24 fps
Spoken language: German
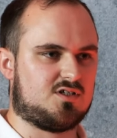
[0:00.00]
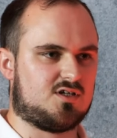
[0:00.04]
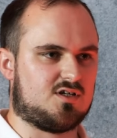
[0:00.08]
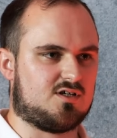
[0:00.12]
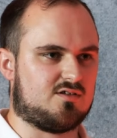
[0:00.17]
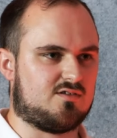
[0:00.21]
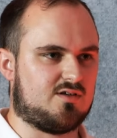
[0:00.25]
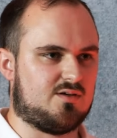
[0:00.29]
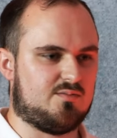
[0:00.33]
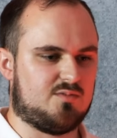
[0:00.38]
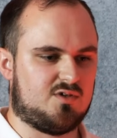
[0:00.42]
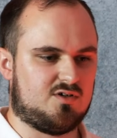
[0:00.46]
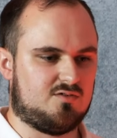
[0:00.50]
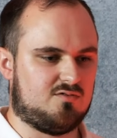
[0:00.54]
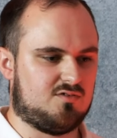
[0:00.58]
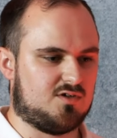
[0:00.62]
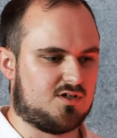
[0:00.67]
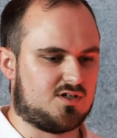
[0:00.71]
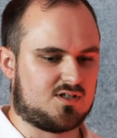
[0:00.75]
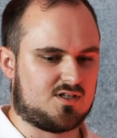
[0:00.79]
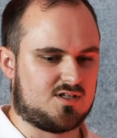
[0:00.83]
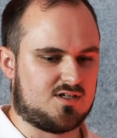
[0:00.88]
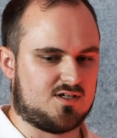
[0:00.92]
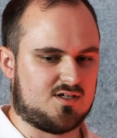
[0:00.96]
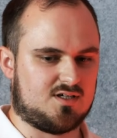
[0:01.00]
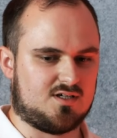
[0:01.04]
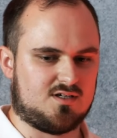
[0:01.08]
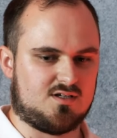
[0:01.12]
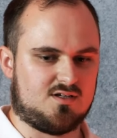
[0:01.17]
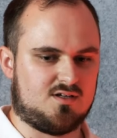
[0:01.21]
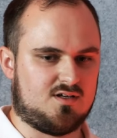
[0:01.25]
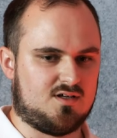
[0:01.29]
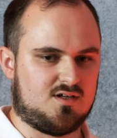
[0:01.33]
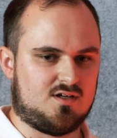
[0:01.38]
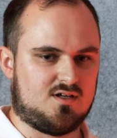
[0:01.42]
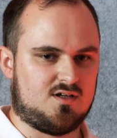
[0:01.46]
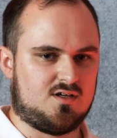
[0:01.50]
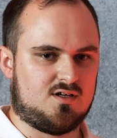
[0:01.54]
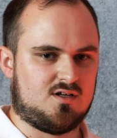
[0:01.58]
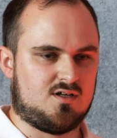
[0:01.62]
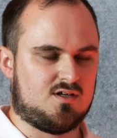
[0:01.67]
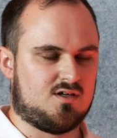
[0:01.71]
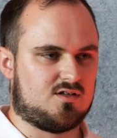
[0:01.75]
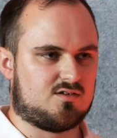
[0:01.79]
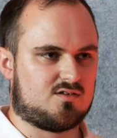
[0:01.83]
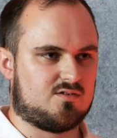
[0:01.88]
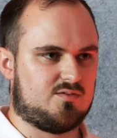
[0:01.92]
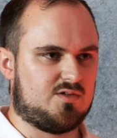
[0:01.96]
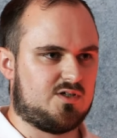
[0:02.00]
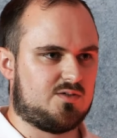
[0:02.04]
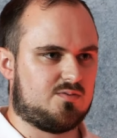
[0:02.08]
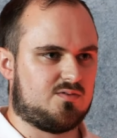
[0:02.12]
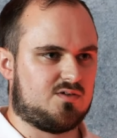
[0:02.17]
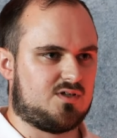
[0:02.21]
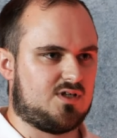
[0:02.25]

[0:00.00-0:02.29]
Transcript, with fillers: Gerade wenn man schaut, äh, zum Beispiel